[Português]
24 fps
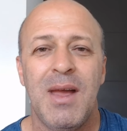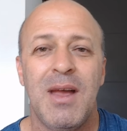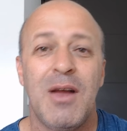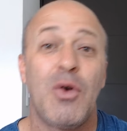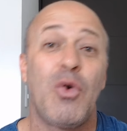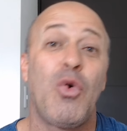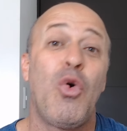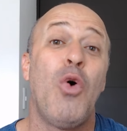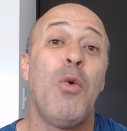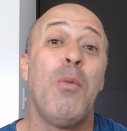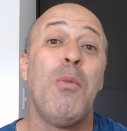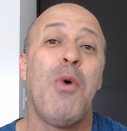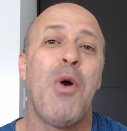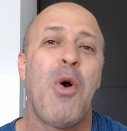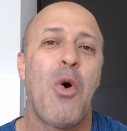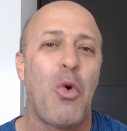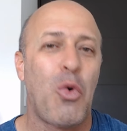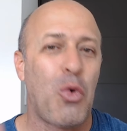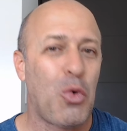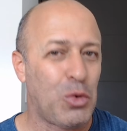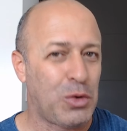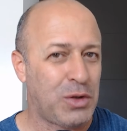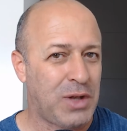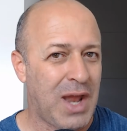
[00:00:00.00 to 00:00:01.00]
Como é o
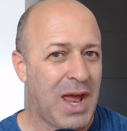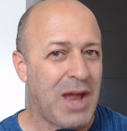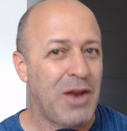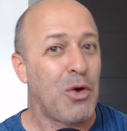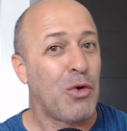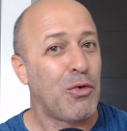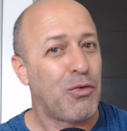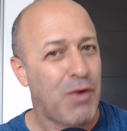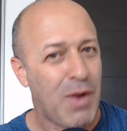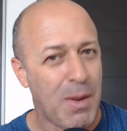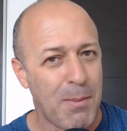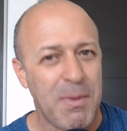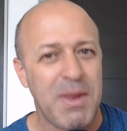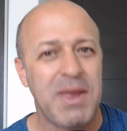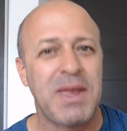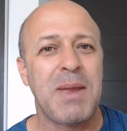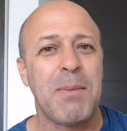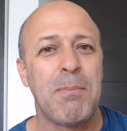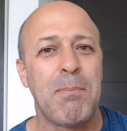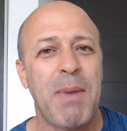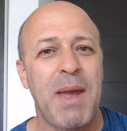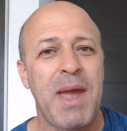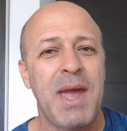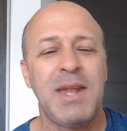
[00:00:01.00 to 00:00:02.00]
contrário, é o Flamengo que
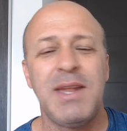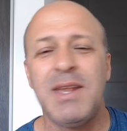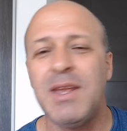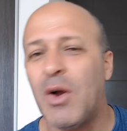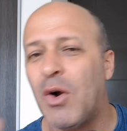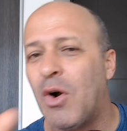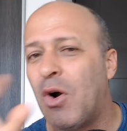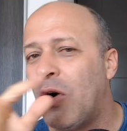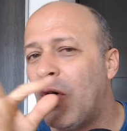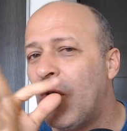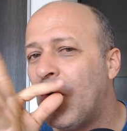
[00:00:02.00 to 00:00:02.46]
perde, ó,